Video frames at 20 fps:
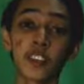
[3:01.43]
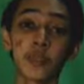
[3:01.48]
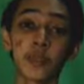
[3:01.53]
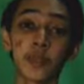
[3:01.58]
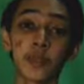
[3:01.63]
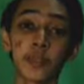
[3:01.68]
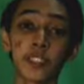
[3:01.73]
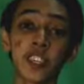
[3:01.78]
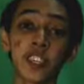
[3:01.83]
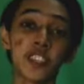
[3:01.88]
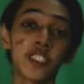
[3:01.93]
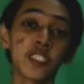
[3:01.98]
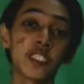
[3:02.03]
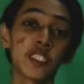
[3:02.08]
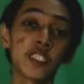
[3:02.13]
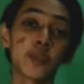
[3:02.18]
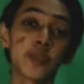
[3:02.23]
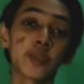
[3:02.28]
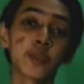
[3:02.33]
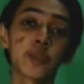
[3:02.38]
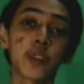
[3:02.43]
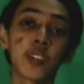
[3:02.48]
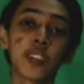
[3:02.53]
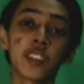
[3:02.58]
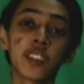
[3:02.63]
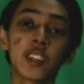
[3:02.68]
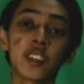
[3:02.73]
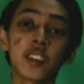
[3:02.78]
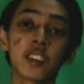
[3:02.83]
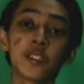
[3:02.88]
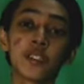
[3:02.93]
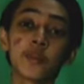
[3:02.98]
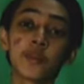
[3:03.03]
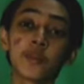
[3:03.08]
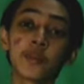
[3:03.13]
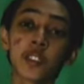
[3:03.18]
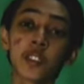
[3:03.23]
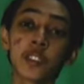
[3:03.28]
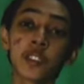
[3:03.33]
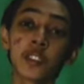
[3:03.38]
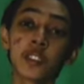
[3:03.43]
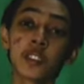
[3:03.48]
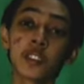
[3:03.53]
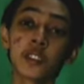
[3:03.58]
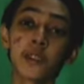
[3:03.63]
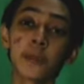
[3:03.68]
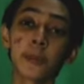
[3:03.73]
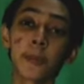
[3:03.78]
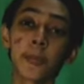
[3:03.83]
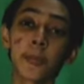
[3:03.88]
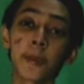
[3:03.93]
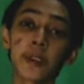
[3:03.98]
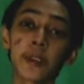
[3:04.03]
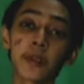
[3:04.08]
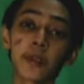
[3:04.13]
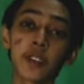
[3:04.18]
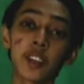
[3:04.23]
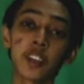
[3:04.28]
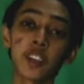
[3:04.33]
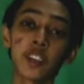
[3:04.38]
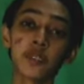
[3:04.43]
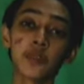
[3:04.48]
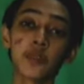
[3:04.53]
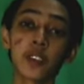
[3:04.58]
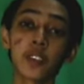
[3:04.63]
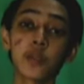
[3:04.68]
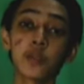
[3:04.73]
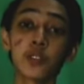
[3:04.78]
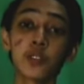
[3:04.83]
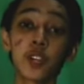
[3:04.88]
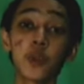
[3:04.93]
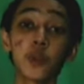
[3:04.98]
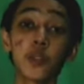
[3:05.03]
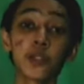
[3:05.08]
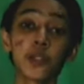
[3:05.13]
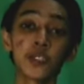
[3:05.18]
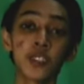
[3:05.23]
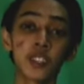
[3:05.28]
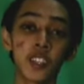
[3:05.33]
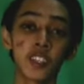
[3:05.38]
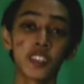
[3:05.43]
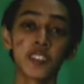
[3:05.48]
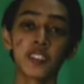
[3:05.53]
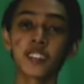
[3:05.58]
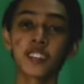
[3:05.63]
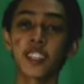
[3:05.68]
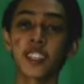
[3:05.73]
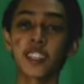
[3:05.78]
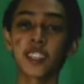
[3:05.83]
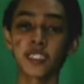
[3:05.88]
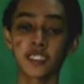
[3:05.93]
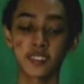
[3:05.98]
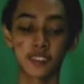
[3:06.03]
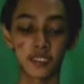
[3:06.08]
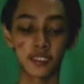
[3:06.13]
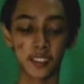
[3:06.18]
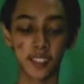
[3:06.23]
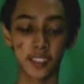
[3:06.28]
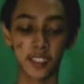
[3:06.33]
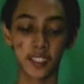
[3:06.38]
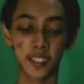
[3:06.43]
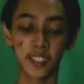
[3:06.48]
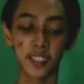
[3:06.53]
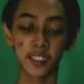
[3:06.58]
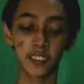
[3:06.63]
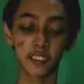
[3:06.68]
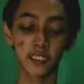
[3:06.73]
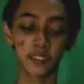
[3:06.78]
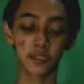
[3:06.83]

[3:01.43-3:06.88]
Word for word: ka magbigay ng tips, pwede kang mag-vlog and pwede mong gawing content. Ayan. And then,